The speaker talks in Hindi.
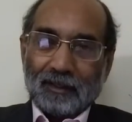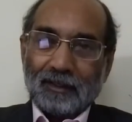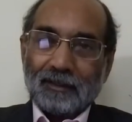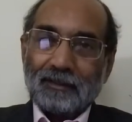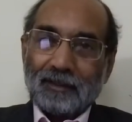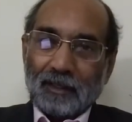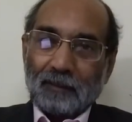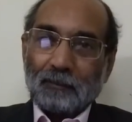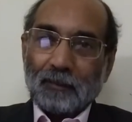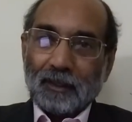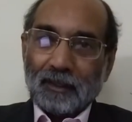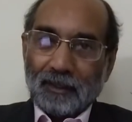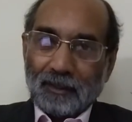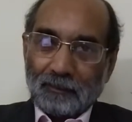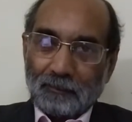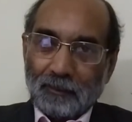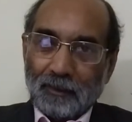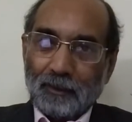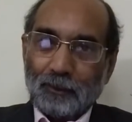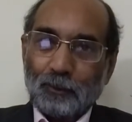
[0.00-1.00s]
इसका
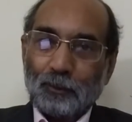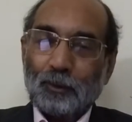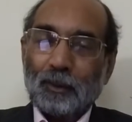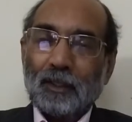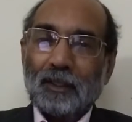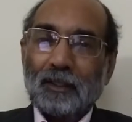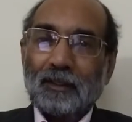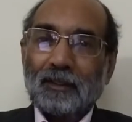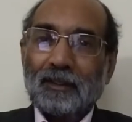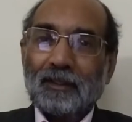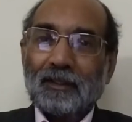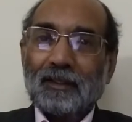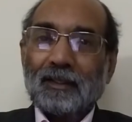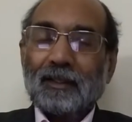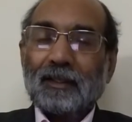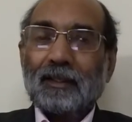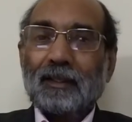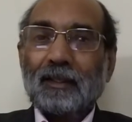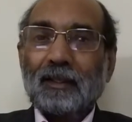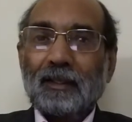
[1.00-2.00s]
मतलब ये हुआ
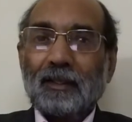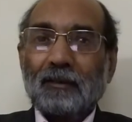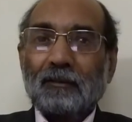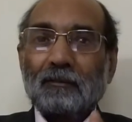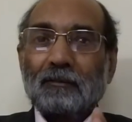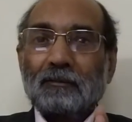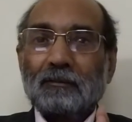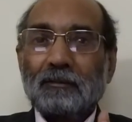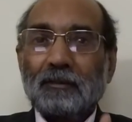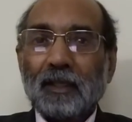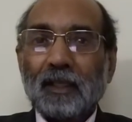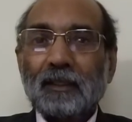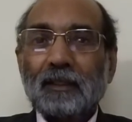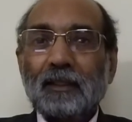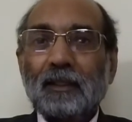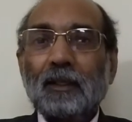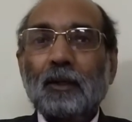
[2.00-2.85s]
कि व्यक्ति